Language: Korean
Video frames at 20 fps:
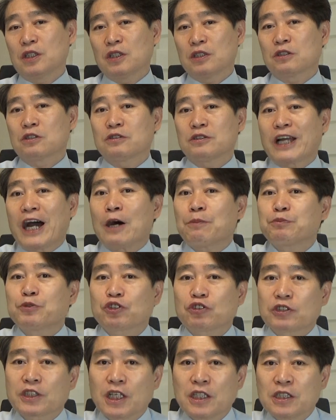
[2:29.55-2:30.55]
이런
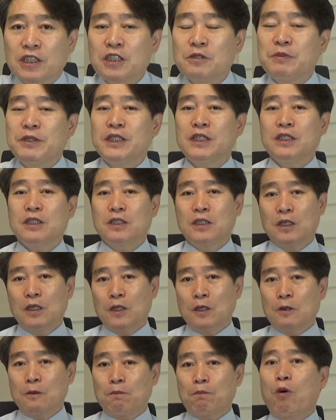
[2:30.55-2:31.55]
압축된 힘이
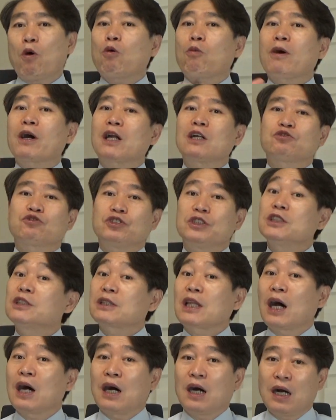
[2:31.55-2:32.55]
폭발할 수
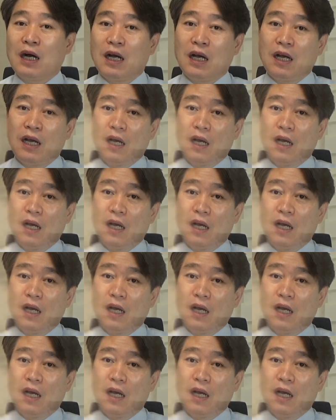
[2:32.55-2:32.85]
있다.